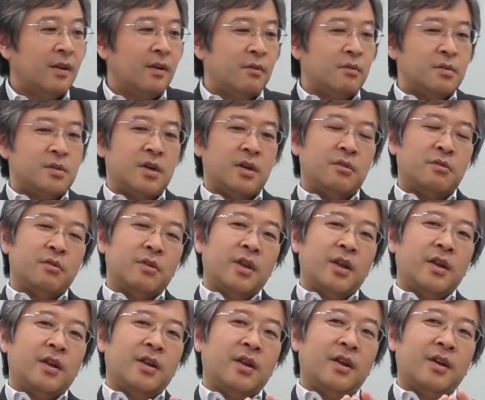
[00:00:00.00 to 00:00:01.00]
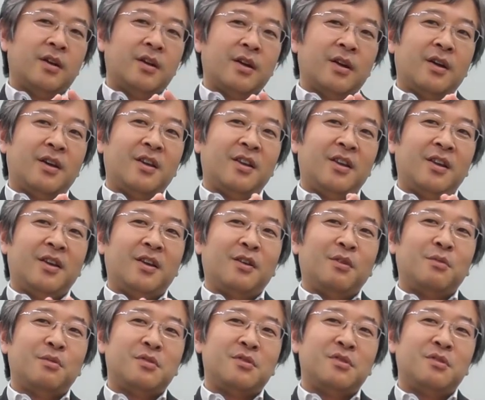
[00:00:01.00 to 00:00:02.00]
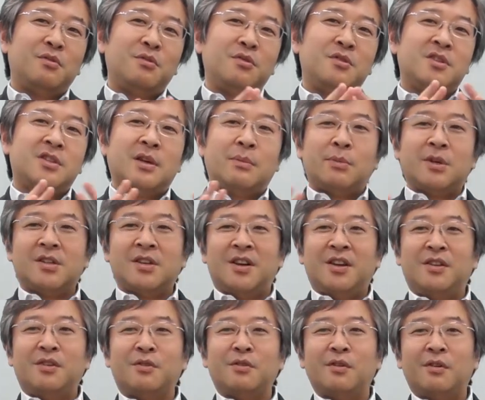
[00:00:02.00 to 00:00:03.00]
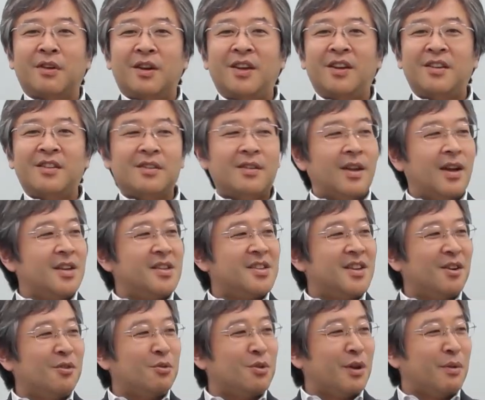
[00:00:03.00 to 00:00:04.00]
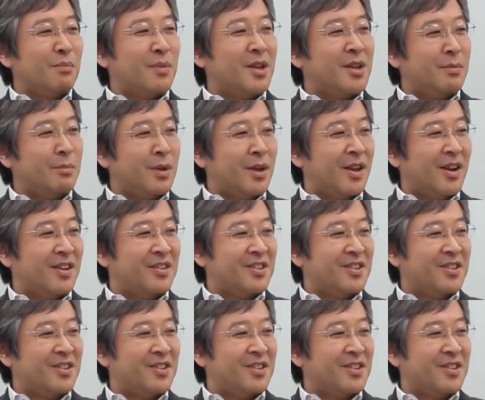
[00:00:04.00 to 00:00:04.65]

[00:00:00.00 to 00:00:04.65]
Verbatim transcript: おっしゃると、ただなんかね、星の王子様じゃないんですけどね、大事なことは目に見えな